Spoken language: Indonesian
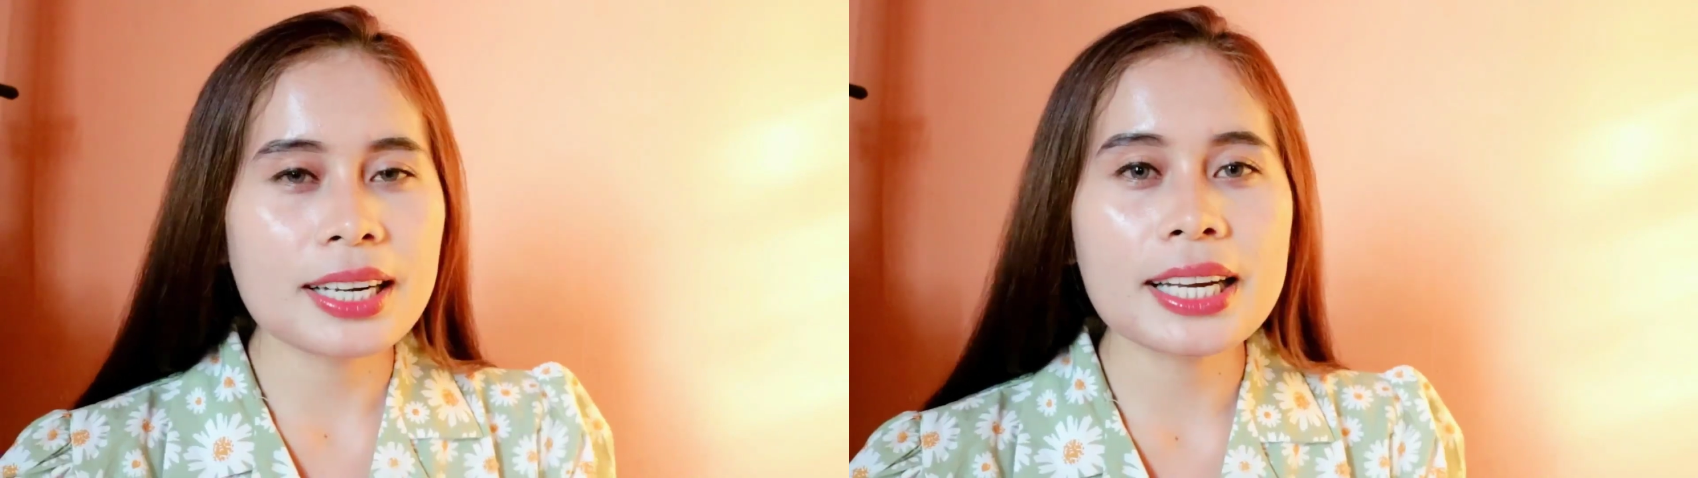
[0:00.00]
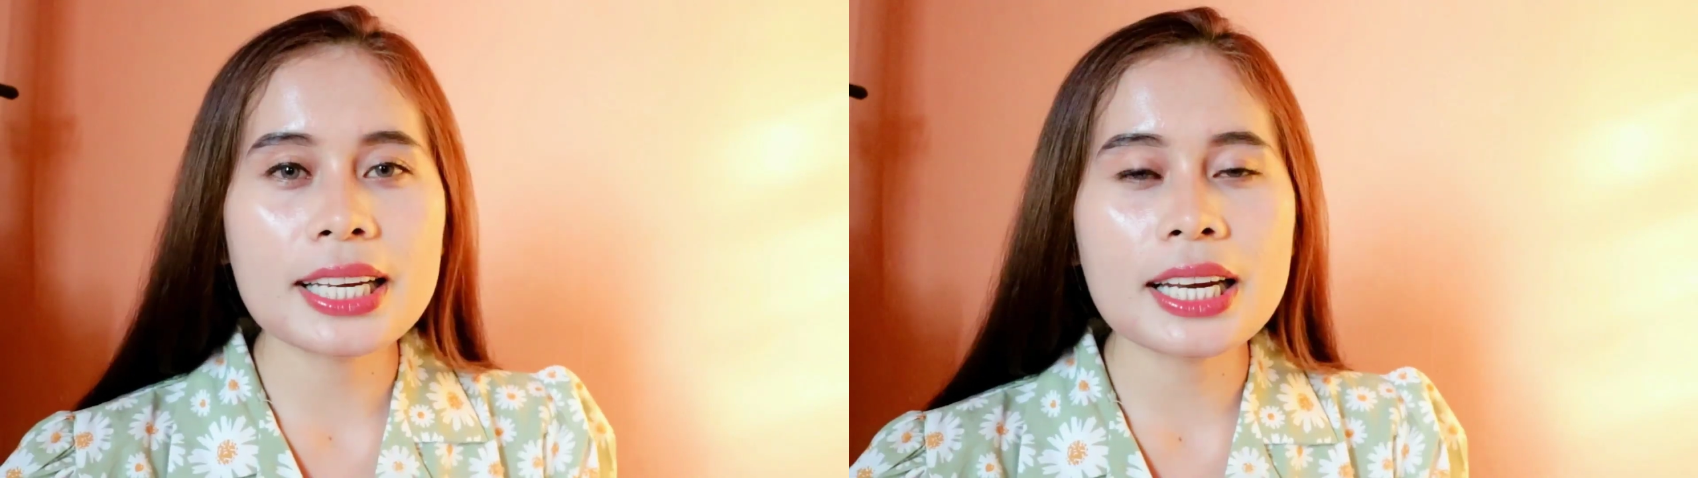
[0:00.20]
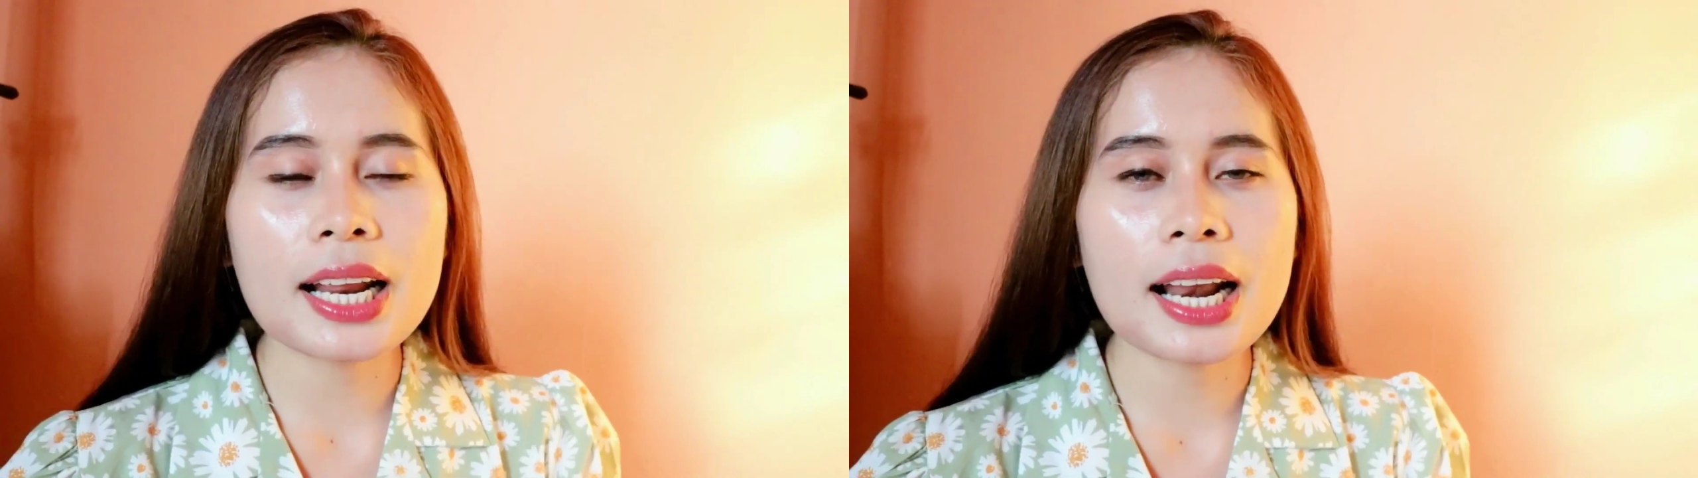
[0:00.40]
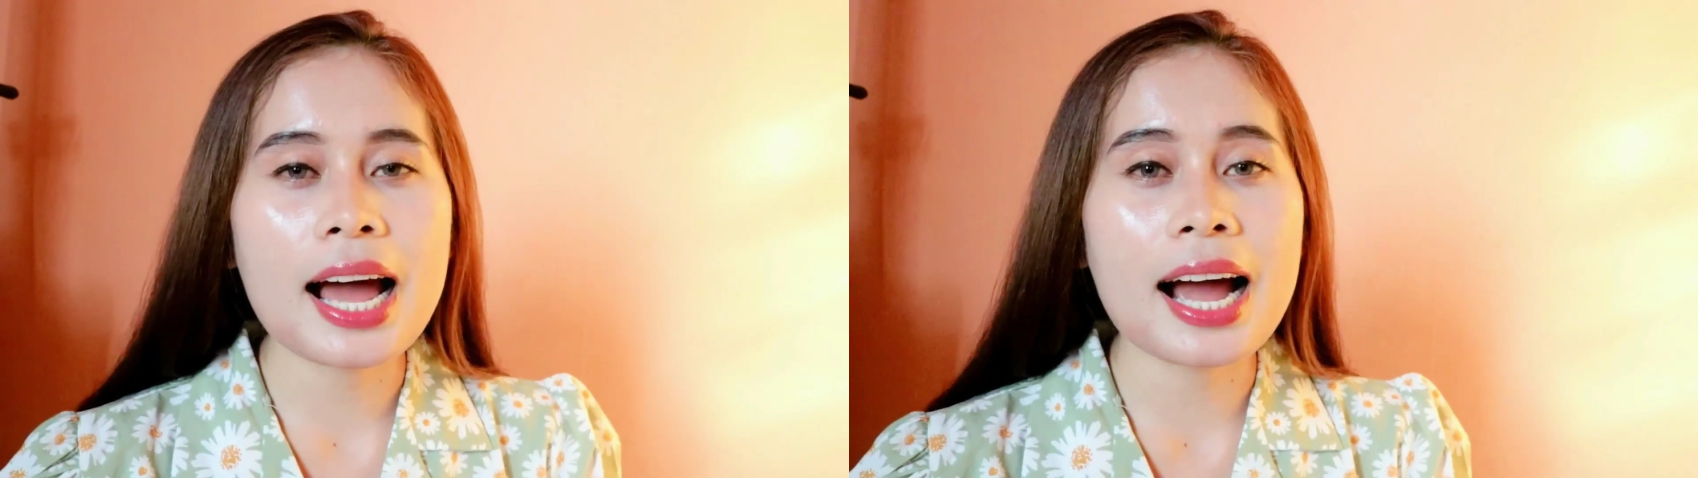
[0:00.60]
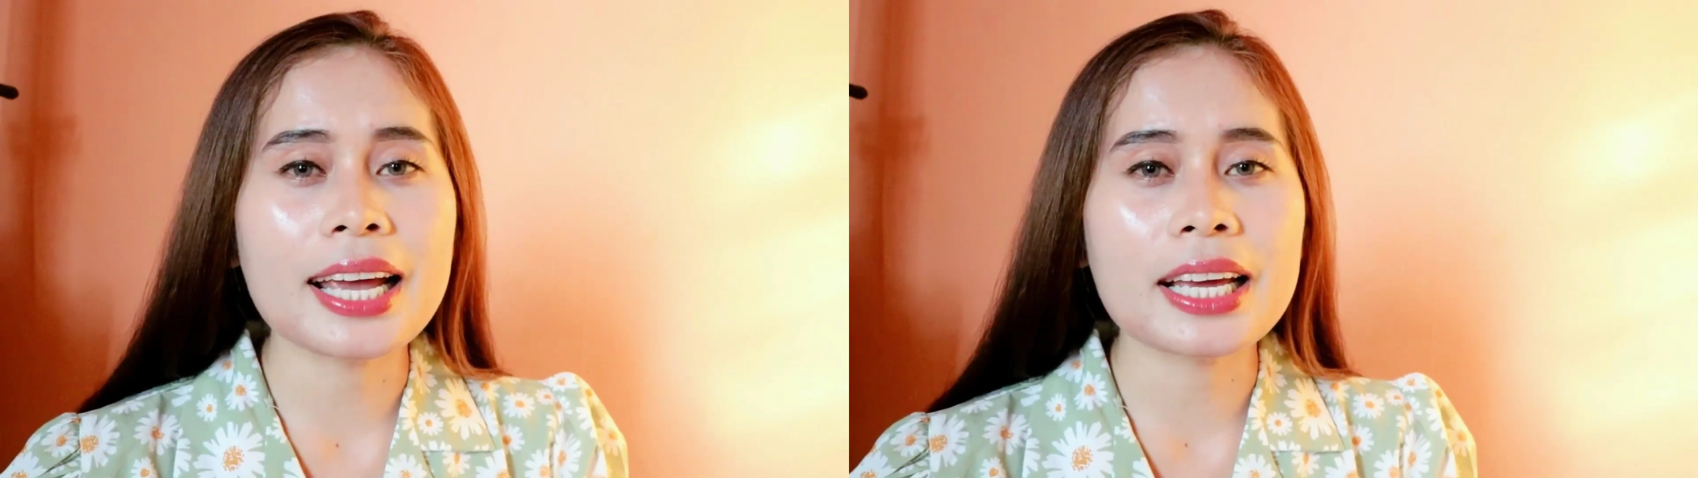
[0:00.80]
Dan ini
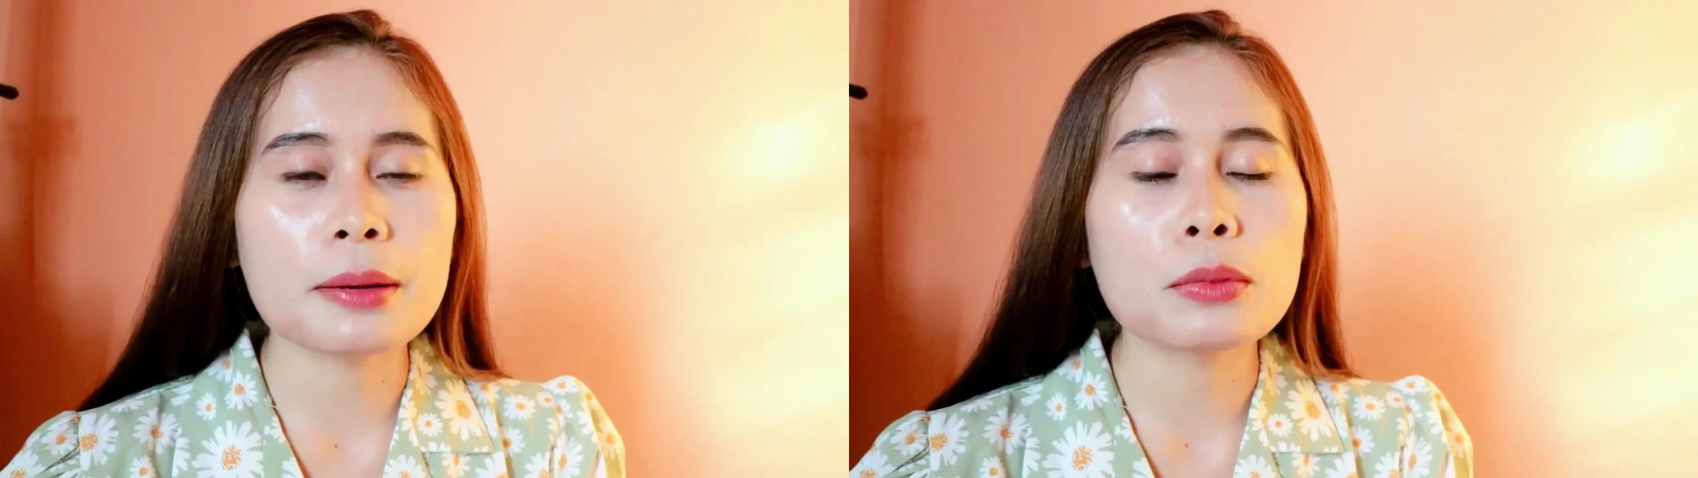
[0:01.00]
adalah eye cream